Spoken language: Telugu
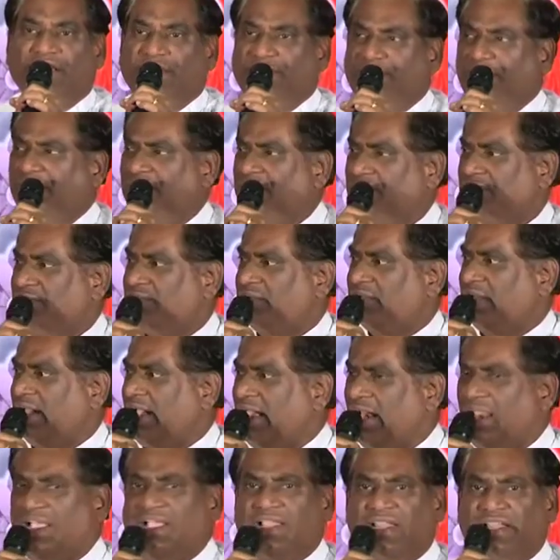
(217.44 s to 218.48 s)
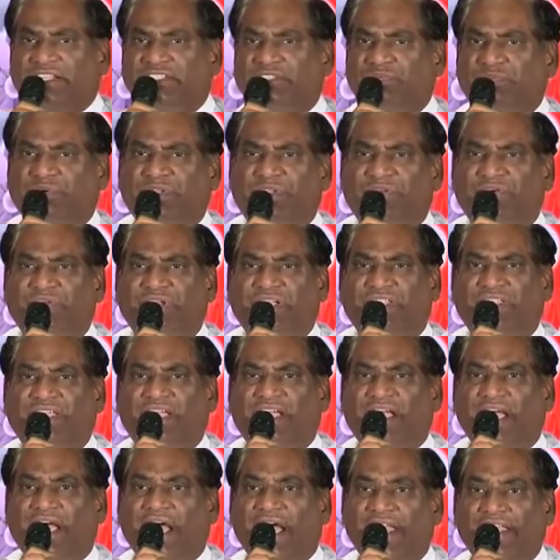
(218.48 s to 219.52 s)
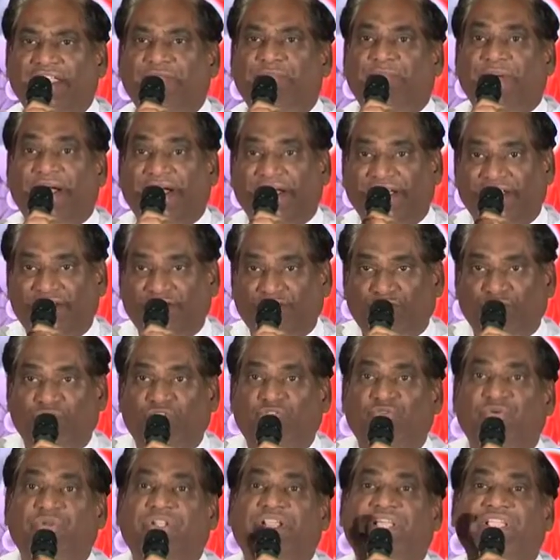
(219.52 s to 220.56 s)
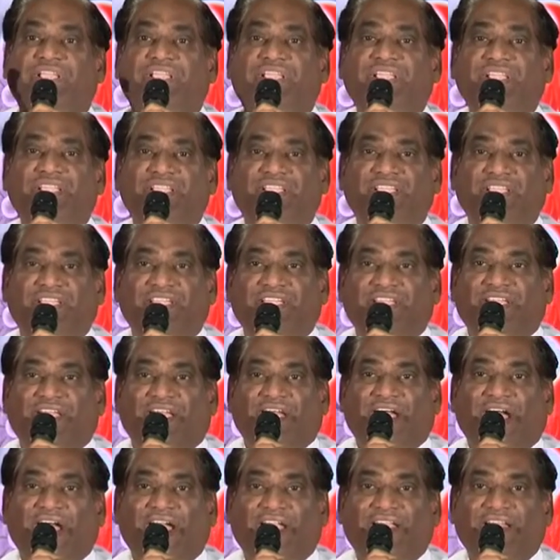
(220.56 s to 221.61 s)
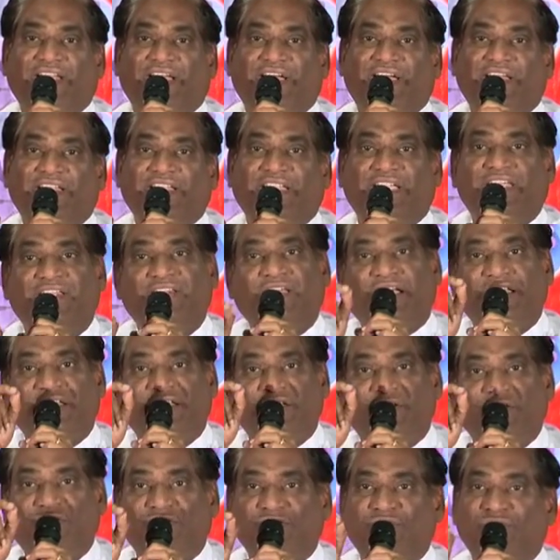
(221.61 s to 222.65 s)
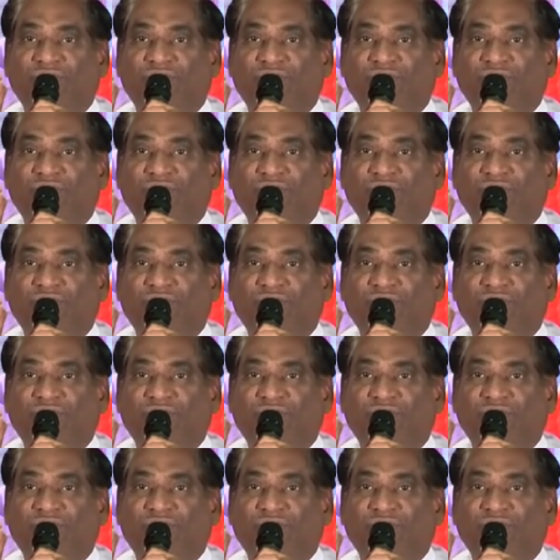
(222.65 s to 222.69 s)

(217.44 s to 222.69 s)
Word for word: సార్ మీరు రేలంగి నడిచిపోరావు కదా అని పక్కన కూర్చుని ఆయన నేను అన్ని